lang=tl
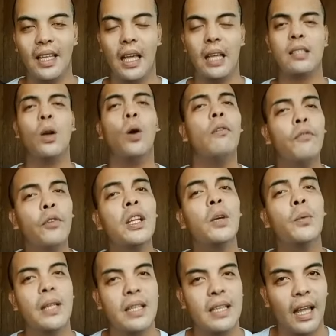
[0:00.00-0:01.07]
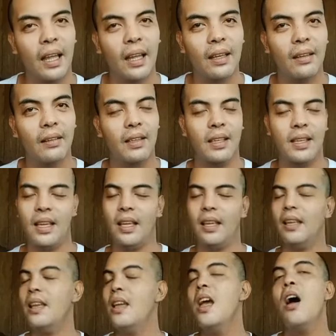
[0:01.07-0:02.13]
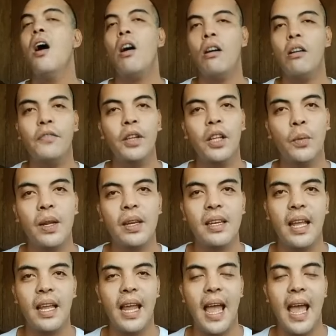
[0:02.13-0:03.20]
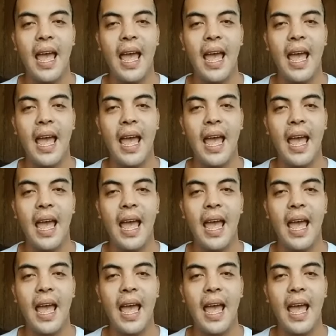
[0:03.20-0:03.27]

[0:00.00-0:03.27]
Yes, hopefully one day. Okay? Hopefully one day.